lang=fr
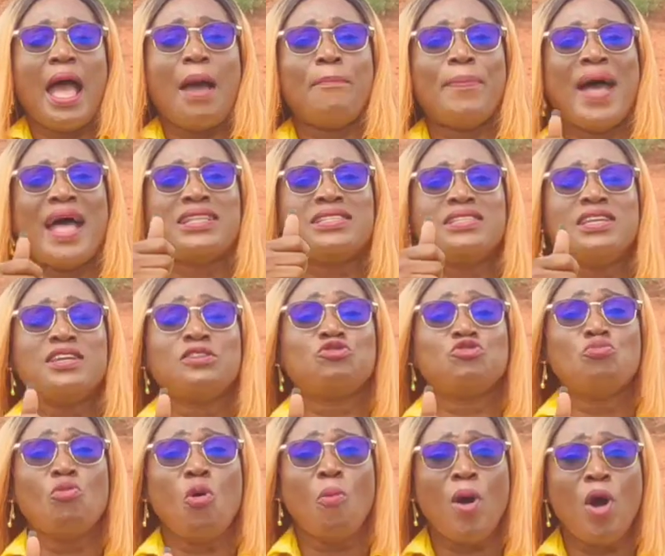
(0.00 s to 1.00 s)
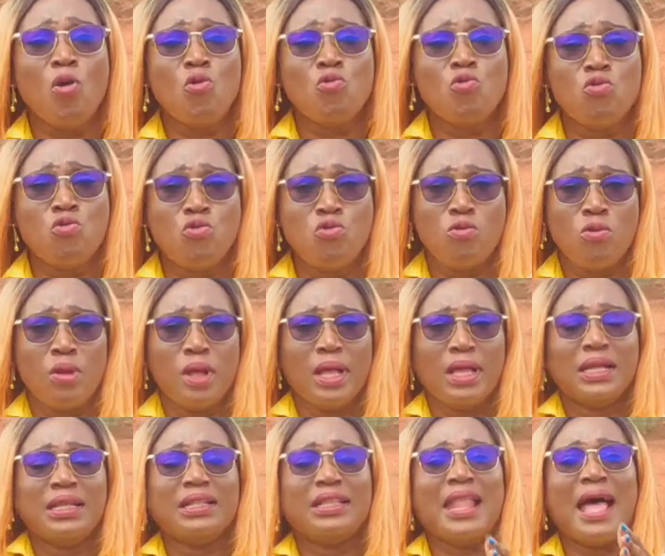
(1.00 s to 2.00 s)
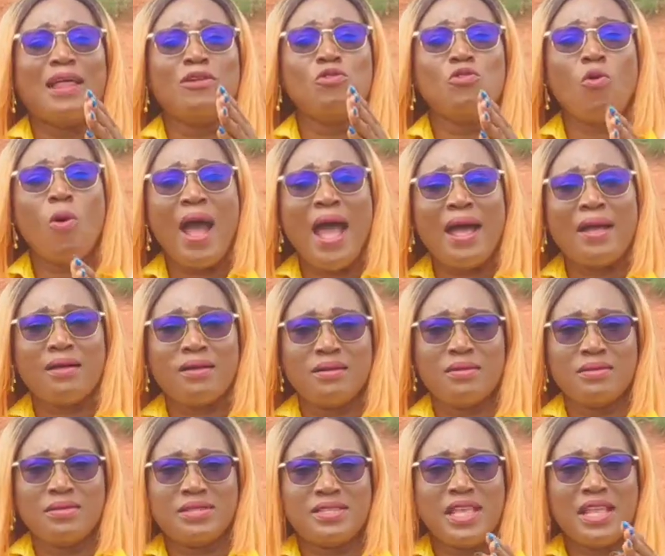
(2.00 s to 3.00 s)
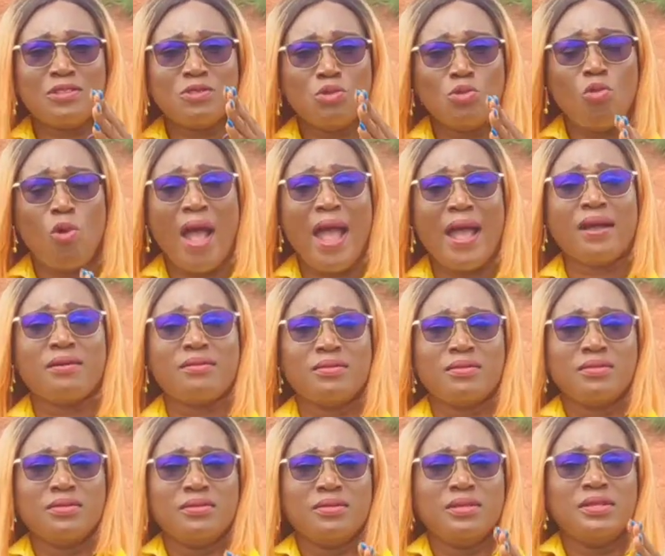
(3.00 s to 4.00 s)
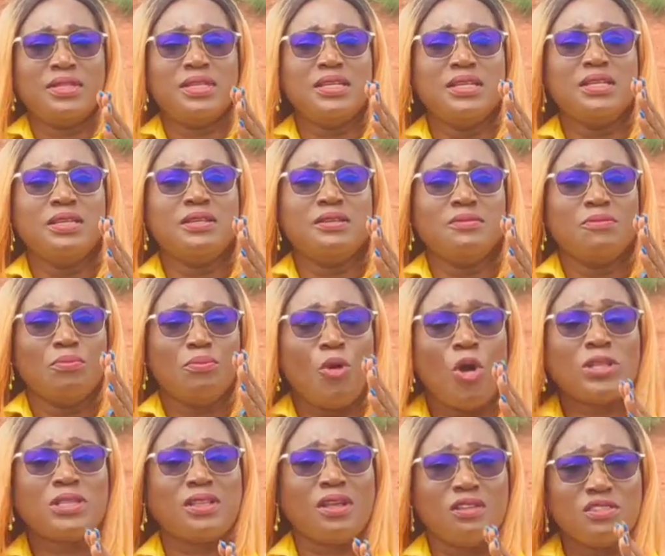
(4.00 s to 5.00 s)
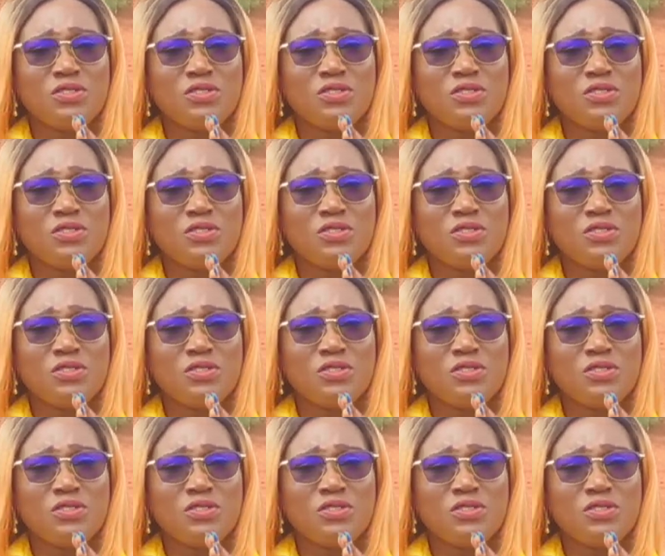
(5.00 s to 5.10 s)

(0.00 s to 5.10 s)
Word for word: à partir du moment où la loi, cette loi qui porte